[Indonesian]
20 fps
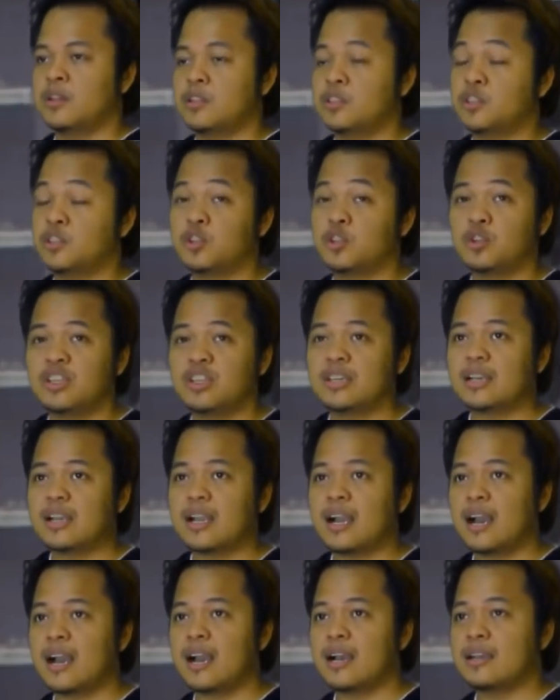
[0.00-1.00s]

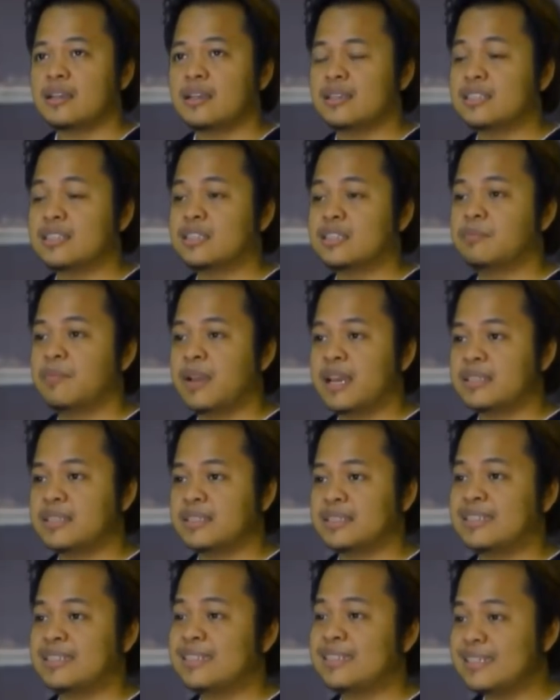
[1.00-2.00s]
Judika is best
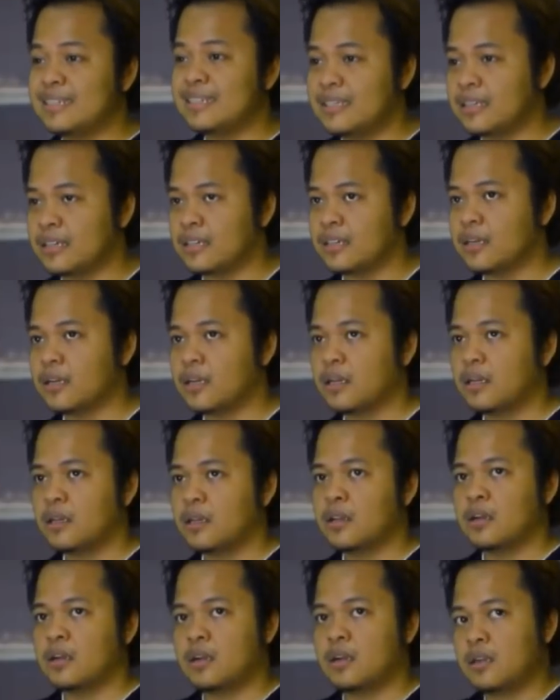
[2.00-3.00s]
singing
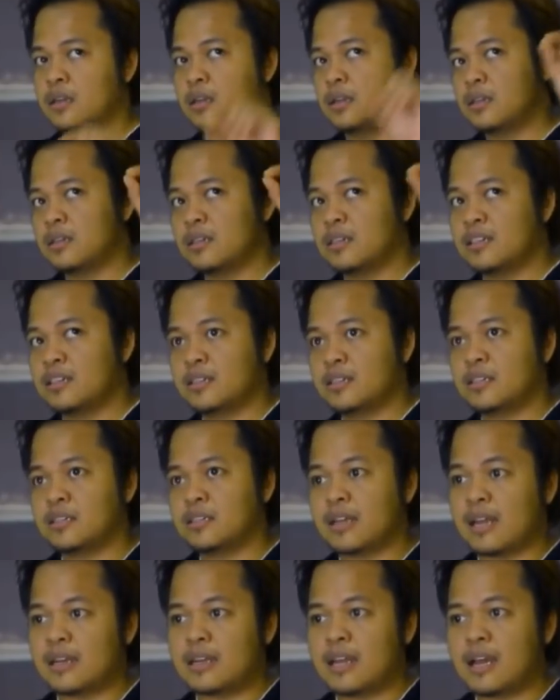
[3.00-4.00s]
uh,
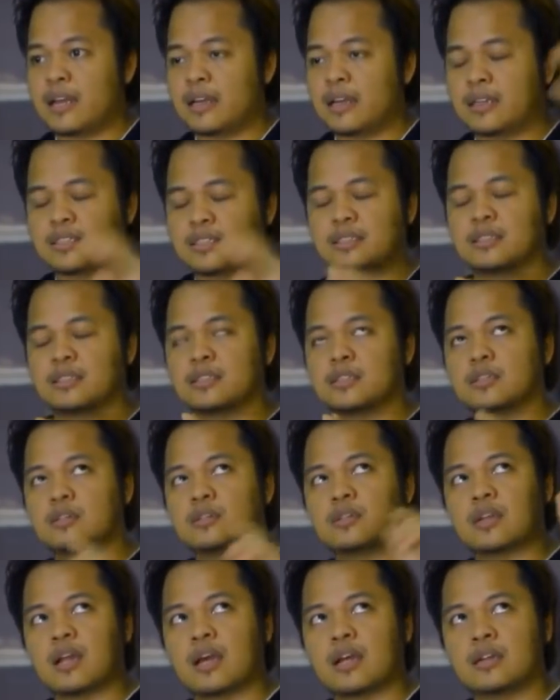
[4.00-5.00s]
nada S,
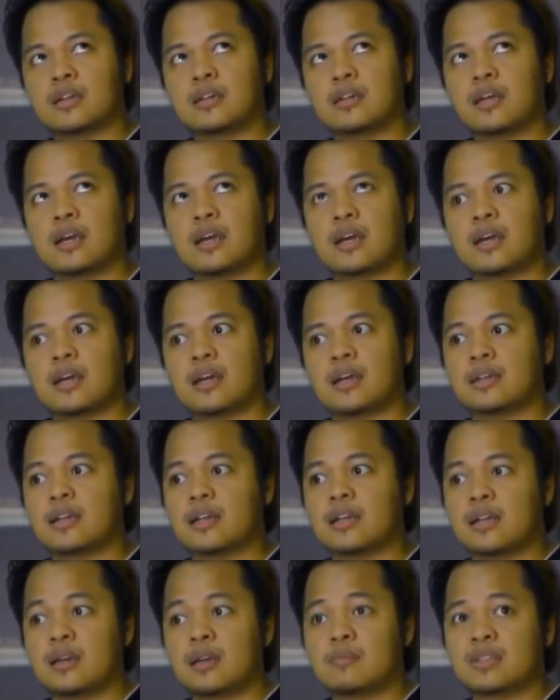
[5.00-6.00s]
nada
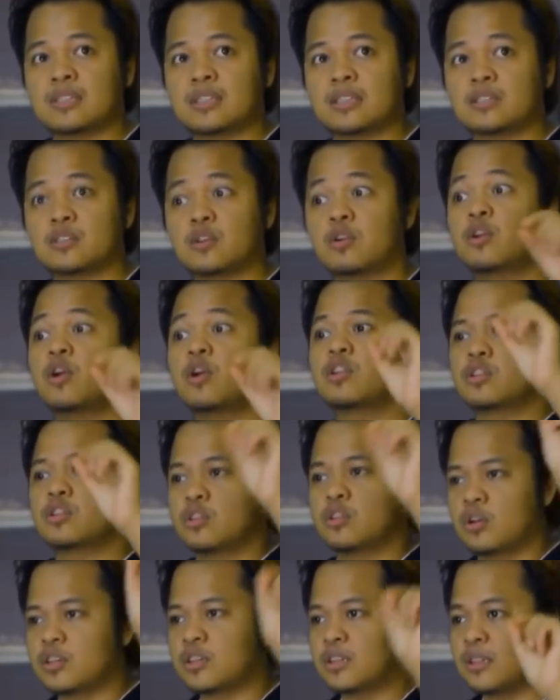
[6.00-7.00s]
nada basis. Oh, not
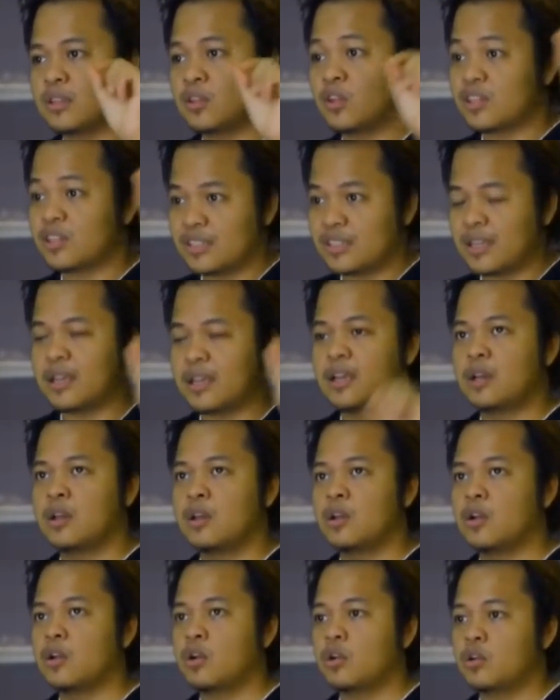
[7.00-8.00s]
not not ya,
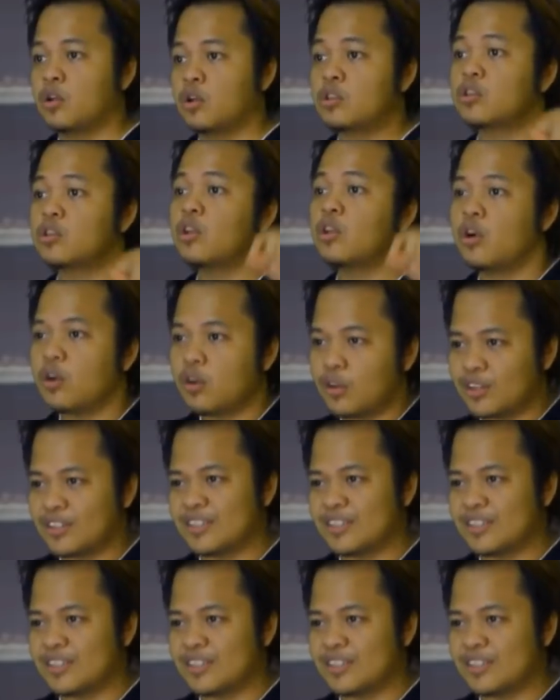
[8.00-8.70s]
not long.